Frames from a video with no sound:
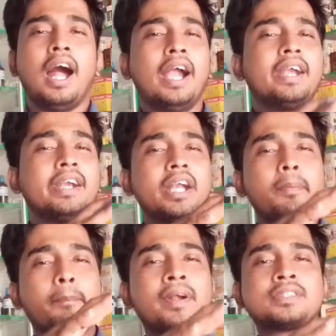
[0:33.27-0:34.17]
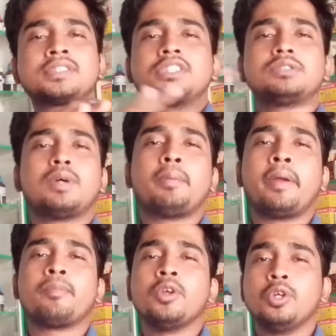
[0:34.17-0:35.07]
হান্ড্রেড
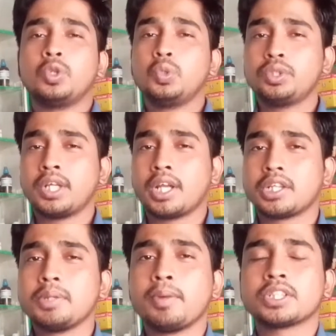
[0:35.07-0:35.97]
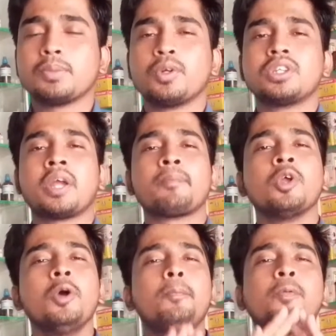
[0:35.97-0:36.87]
পার্সেন্টভাবে দু থেকে তিন মাসের মধ্যে
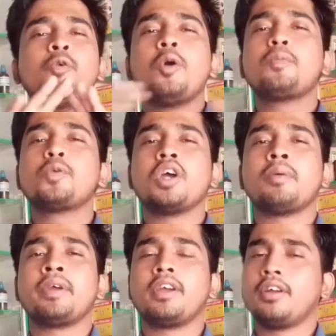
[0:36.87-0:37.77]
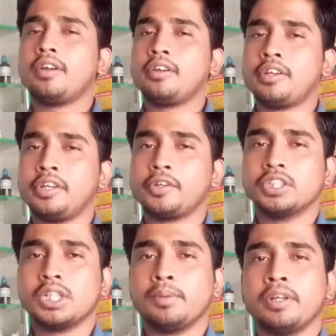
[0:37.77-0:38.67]
পুরোপুরিভাবে ঠিক
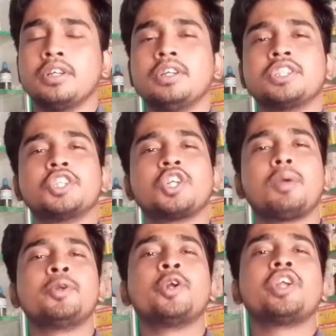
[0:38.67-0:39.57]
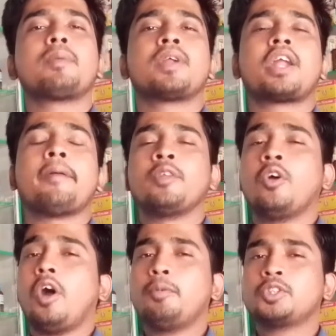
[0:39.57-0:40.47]
হয়ে যাবে সেই জন্য ভিডিওটি আপনারা
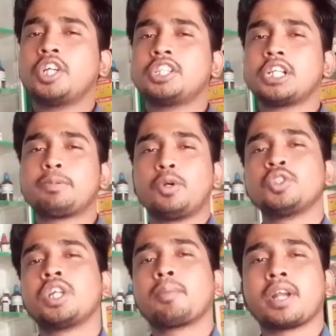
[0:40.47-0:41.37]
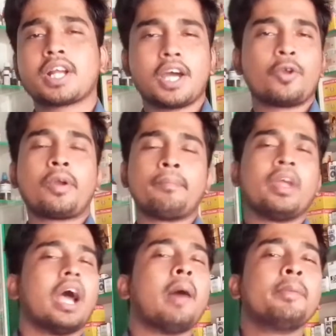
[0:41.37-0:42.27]
অবশ্যই শেষ পর্যন্ত দেখবেন কারণ
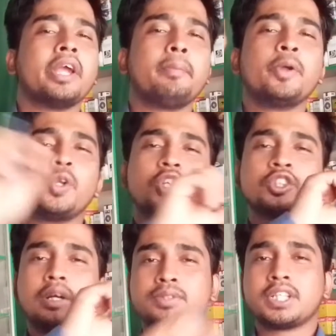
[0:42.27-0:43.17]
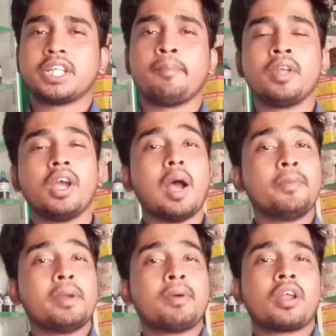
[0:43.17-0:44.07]
আমি এই ভিডিওর সবশেষে
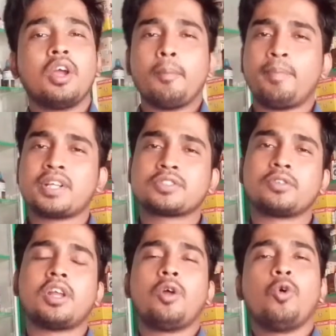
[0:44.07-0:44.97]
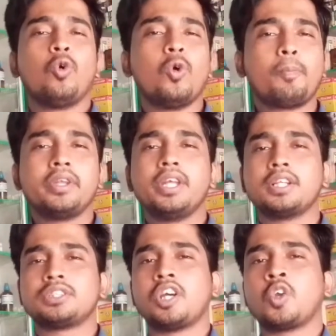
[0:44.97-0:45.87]
আমি আমার পার্সোনাল
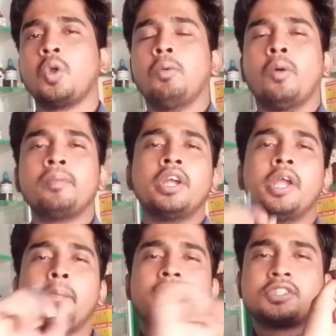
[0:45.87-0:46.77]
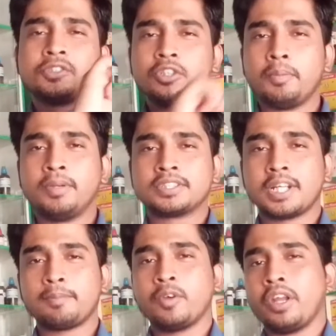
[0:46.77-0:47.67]
ওপিনিয়ন শেয়ার করব এই মেডিসিনগুলি
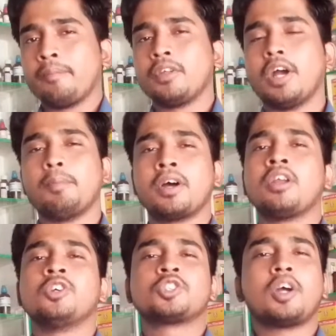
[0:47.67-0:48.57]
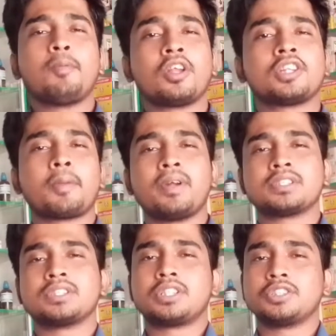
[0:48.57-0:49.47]
প্রেসক্রাইব করে আমার সফলতার
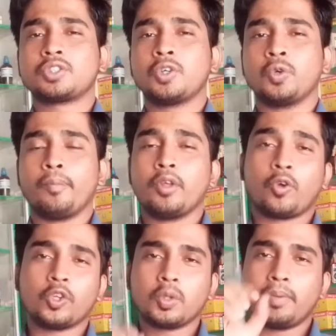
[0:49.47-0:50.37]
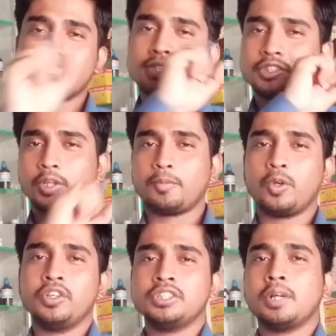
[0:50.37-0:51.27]
পার্সেন্টেজ কত কত পার্সেন্ট
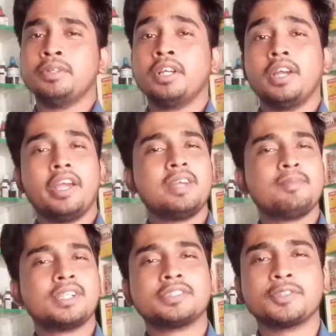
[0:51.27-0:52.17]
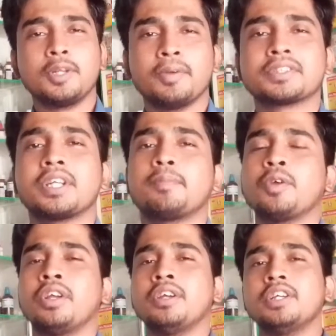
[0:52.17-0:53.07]
সফল হয়েছে আমি এই মেডিসিনগুলি প্রেসক্রাইব
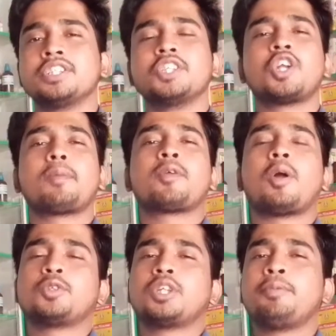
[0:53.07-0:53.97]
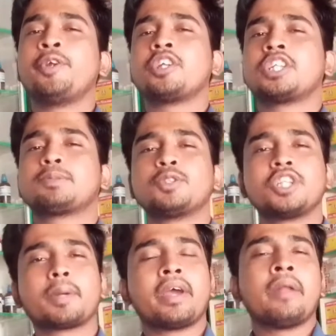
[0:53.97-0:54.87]
করে সেই জন্য আপনারা অবশ্যই ভিডিওটি শেষ
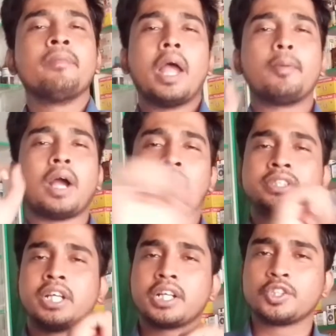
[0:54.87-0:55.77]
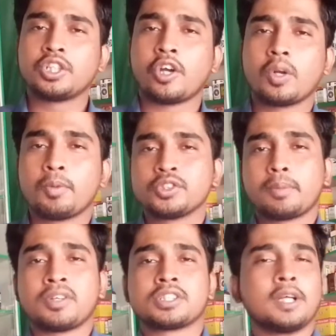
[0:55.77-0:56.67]
পর্যন্ত দেখবেন এবং আমার চ্যানেলকে যদি এখনও
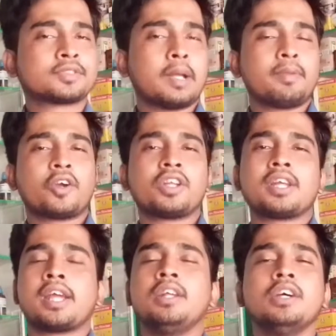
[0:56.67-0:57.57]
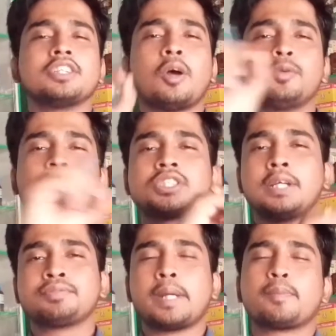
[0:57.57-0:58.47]
পর্যন্ত আপনারা সাবস্ক্রাইব না করে থাকেন তাহলে অবশ্যই
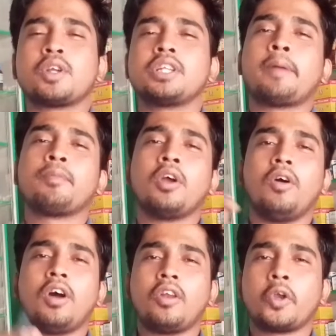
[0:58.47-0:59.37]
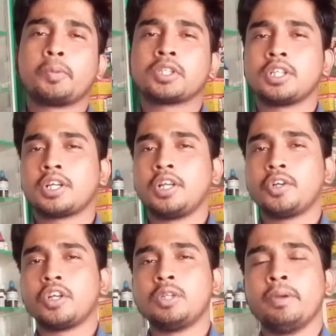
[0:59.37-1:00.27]
সাবস্ক্রাইব করে দিয়ে অল নোটিফিকেশানে
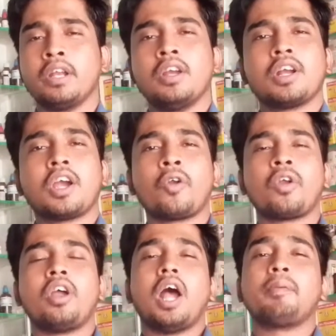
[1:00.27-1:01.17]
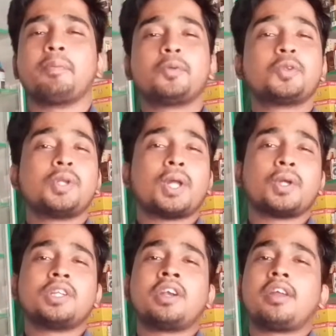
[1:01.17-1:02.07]
ক্লিক করে দেবেন কারণ আমি
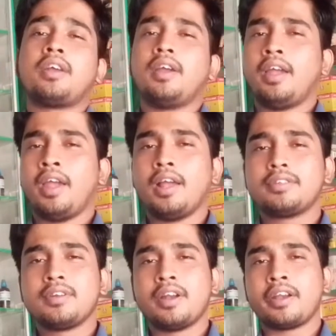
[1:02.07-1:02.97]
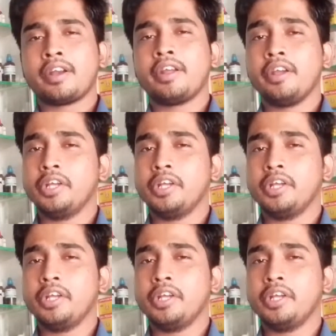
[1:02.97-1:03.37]
প্রতিনিয়ত এই ধরনের হেলথ রিলেটেড